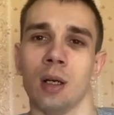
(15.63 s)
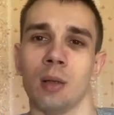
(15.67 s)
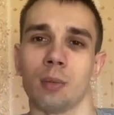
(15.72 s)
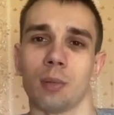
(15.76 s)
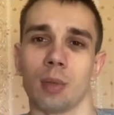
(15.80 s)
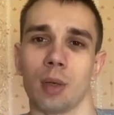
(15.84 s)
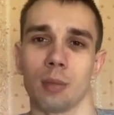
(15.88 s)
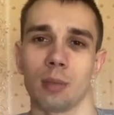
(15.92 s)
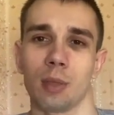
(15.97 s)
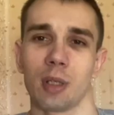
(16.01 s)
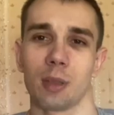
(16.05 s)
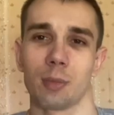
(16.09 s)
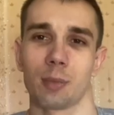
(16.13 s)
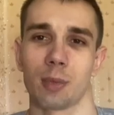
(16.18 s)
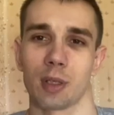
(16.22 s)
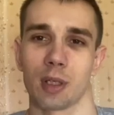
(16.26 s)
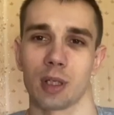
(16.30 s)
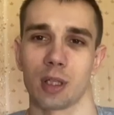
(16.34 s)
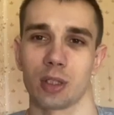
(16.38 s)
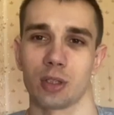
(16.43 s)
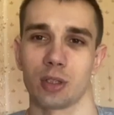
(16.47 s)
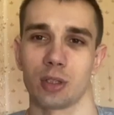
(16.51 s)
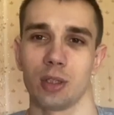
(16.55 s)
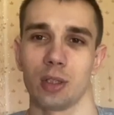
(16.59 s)
По мере
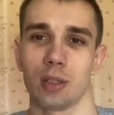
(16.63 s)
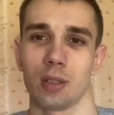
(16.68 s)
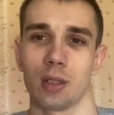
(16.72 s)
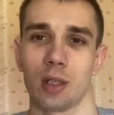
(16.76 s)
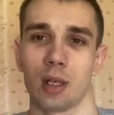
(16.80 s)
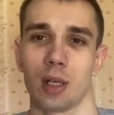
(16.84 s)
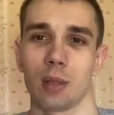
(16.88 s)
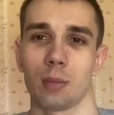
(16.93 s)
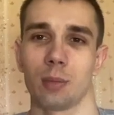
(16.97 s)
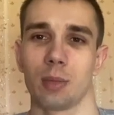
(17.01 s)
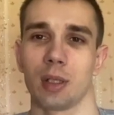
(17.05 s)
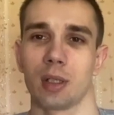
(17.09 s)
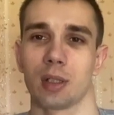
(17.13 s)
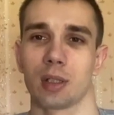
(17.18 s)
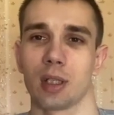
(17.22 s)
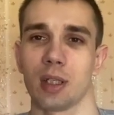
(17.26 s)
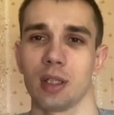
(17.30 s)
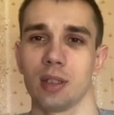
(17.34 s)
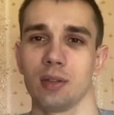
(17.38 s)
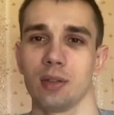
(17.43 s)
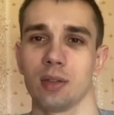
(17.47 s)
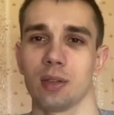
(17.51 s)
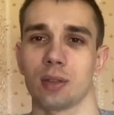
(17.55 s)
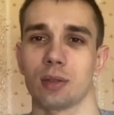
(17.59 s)
прохождения
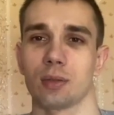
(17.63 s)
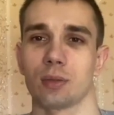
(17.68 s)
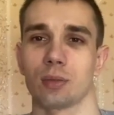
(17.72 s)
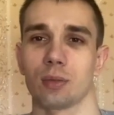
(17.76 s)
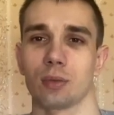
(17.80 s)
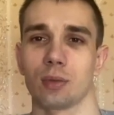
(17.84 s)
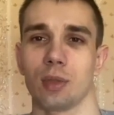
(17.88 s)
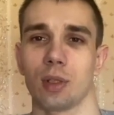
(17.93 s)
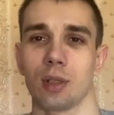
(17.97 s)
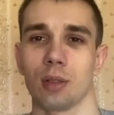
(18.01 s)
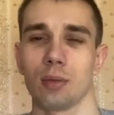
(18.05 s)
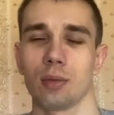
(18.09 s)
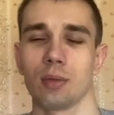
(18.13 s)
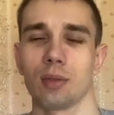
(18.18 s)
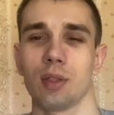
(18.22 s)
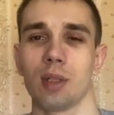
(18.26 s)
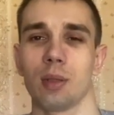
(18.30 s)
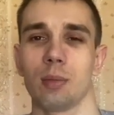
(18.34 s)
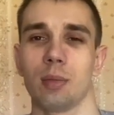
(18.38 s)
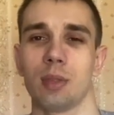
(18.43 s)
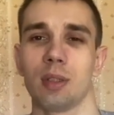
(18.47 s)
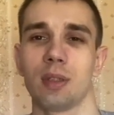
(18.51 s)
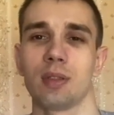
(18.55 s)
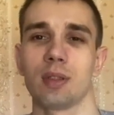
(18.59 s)
реабилитации удалось
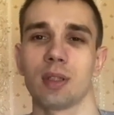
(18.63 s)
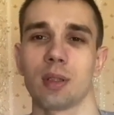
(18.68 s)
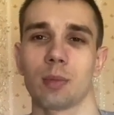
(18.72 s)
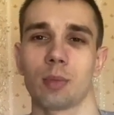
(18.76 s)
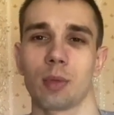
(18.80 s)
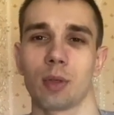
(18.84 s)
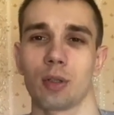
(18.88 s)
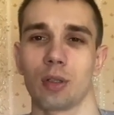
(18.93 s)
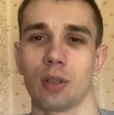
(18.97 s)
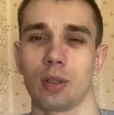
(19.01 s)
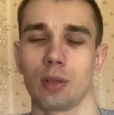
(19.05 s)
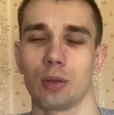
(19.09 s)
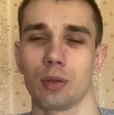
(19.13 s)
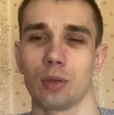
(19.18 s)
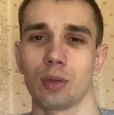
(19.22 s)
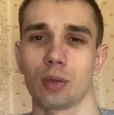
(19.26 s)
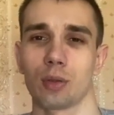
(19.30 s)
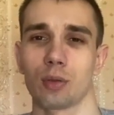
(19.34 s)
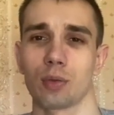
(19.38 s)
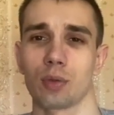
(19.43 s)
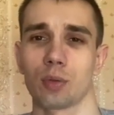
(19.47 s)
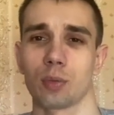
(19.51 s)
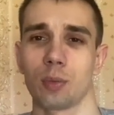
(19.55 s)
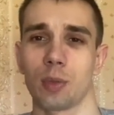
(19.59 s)
добиться
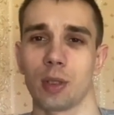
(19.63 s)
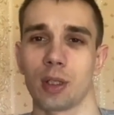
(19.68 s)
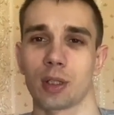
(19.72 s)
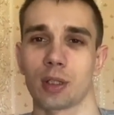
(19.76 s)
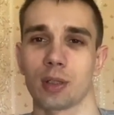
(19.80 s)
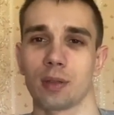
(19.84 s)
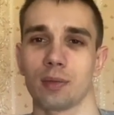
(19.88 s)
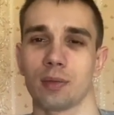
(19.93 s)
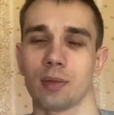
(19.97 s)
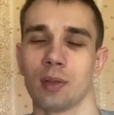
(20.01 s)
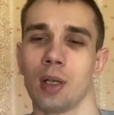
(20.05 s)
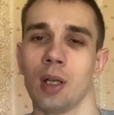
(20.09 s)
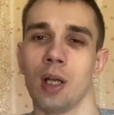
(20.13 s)
определенных успехов,